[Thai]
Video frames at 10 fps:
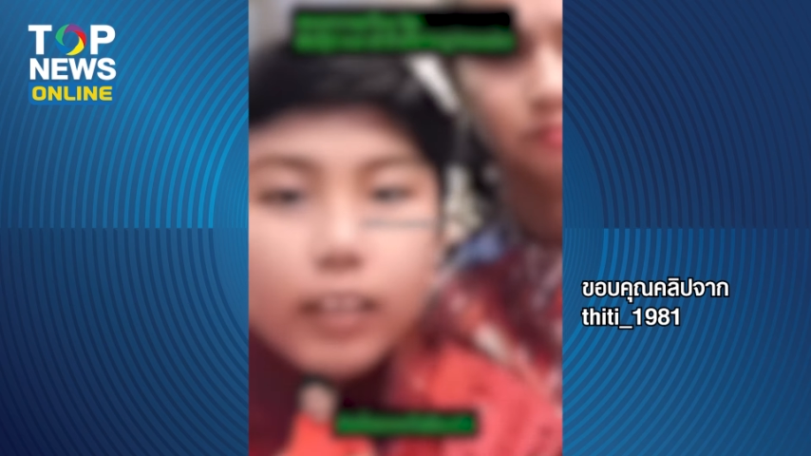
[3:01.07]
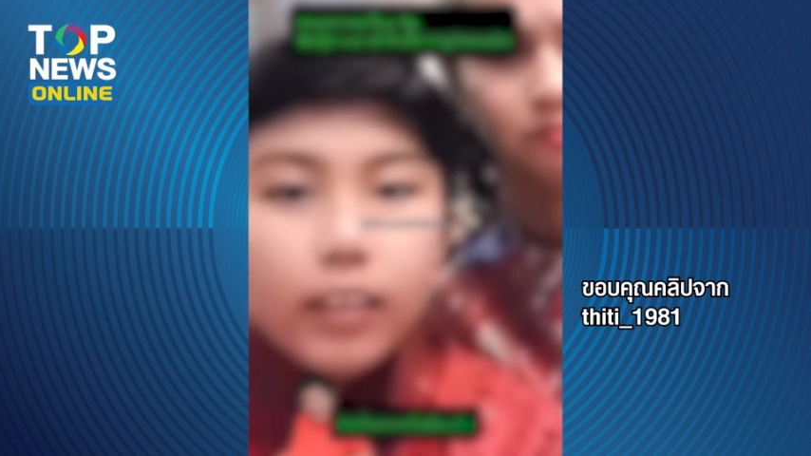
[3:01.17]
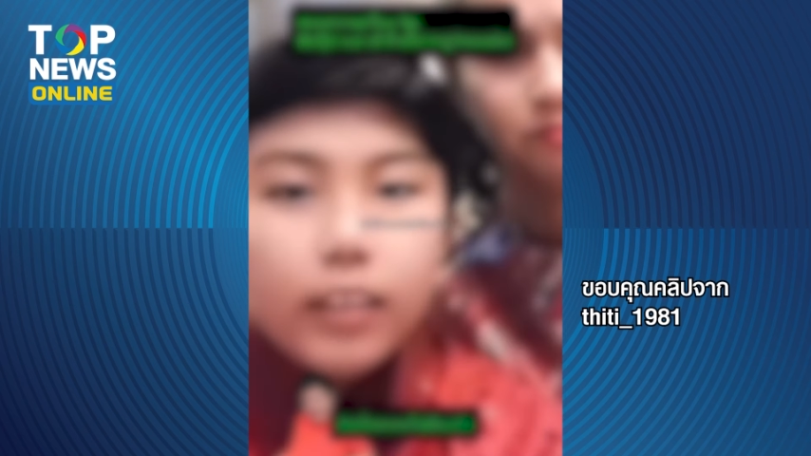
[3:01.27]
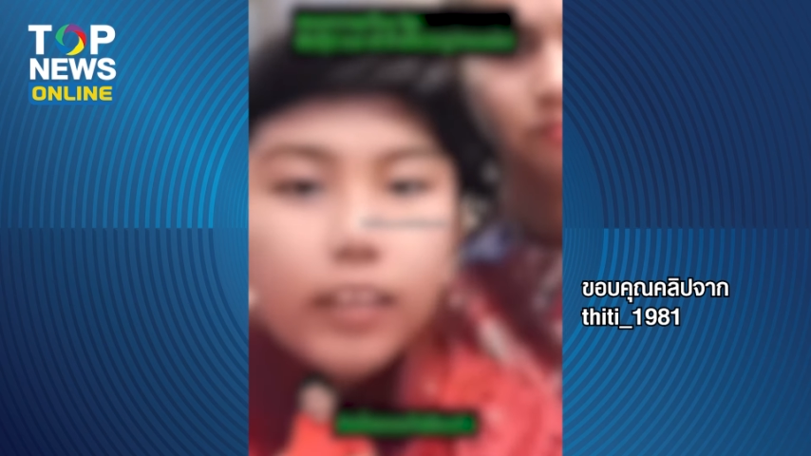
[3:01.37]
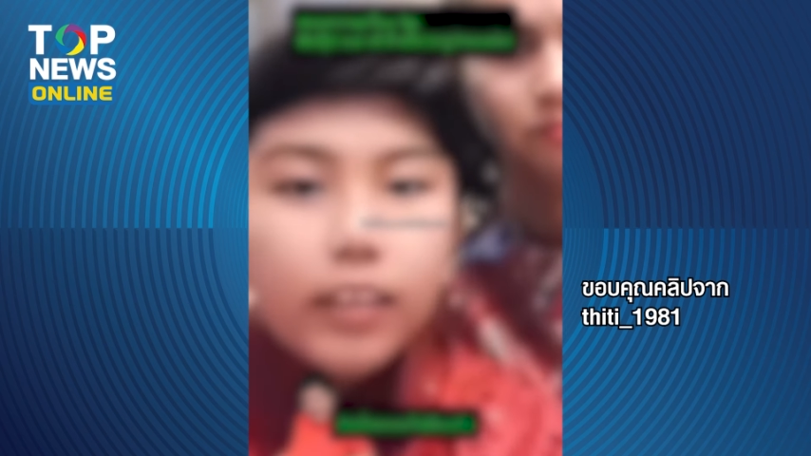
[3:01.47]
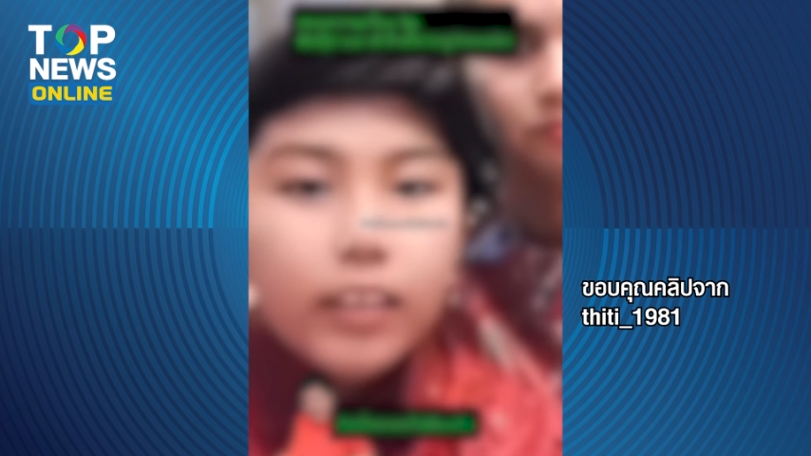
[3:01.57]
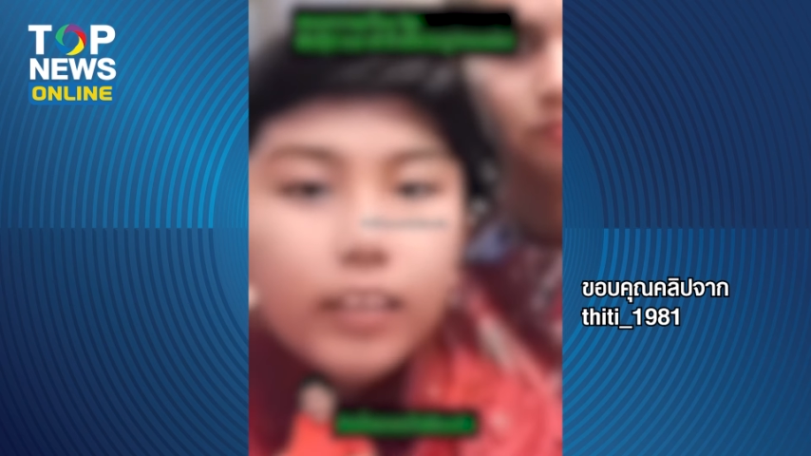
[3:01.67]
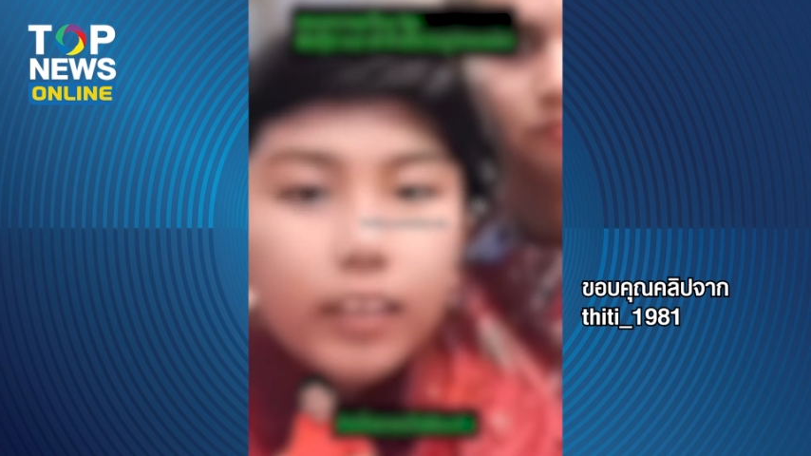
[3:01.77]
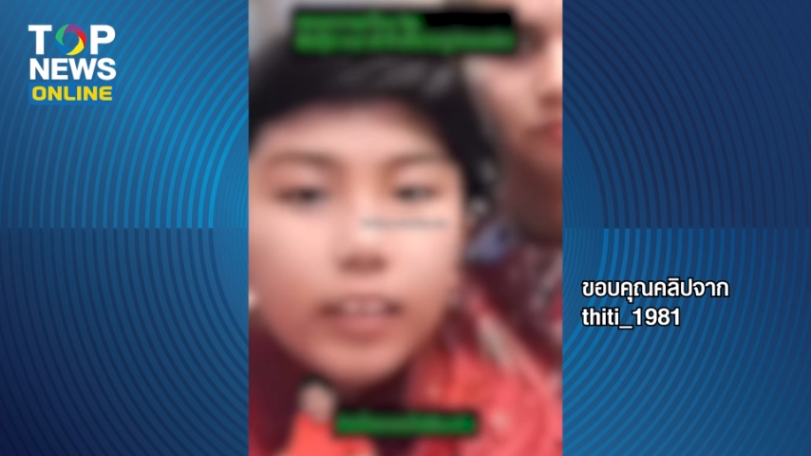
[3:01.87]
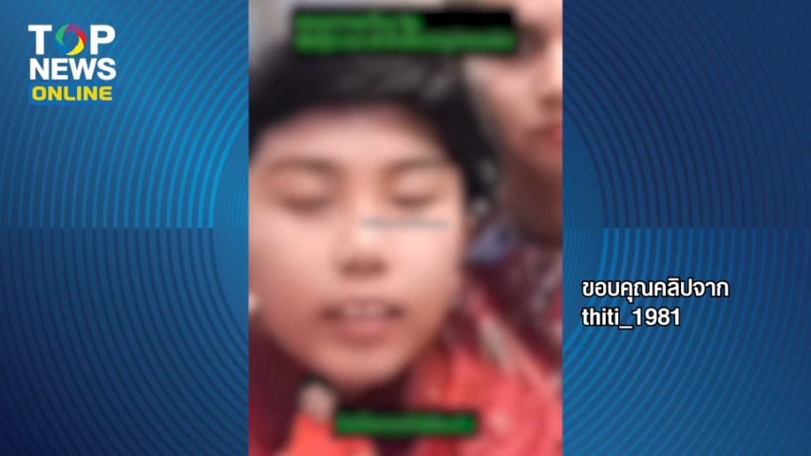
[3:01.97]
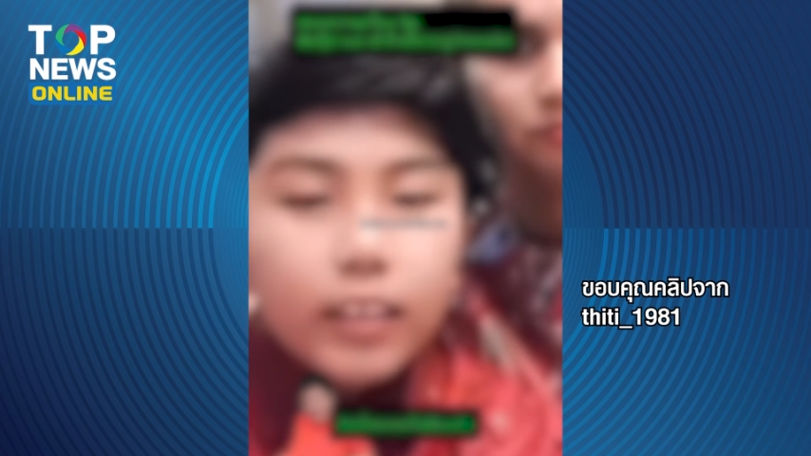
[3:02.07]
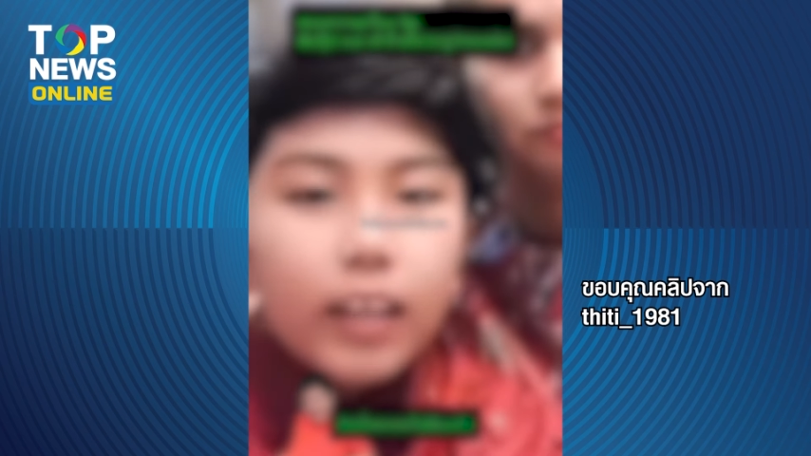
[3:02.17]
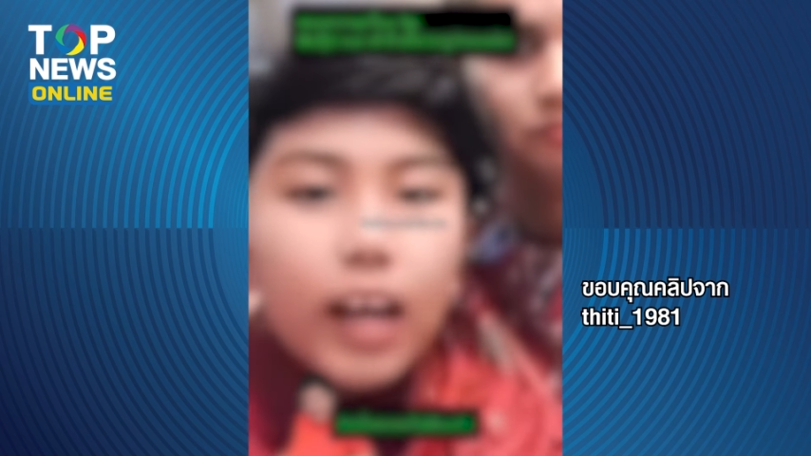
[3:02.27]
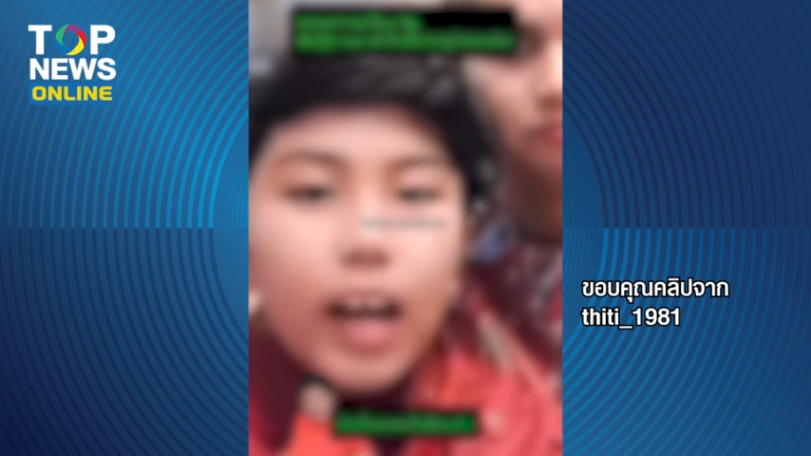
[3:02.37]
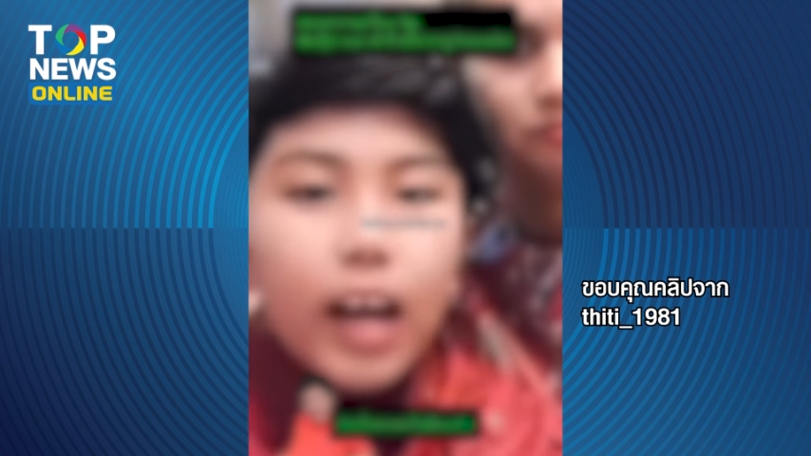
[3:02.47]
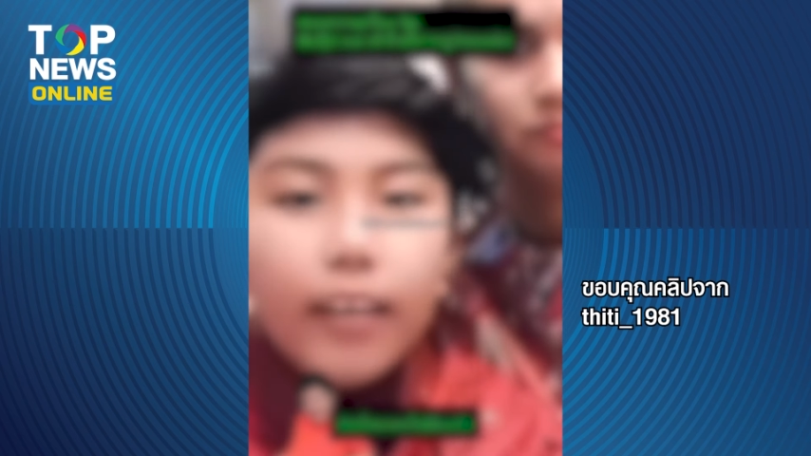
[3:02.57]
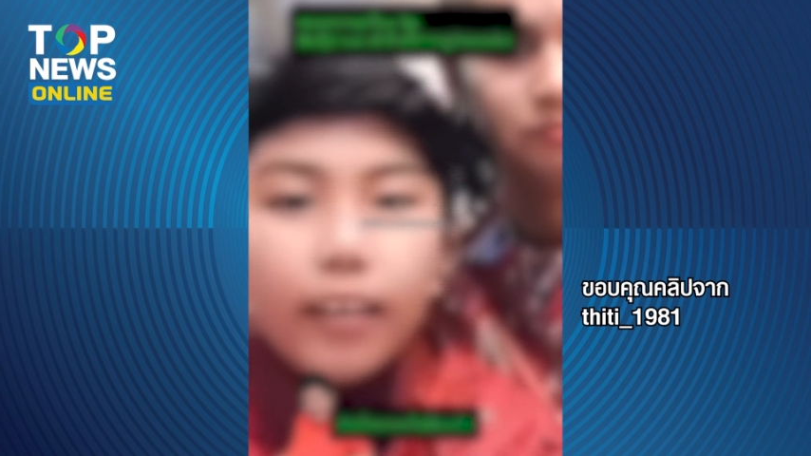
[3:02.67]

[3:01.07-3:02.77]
อเก้า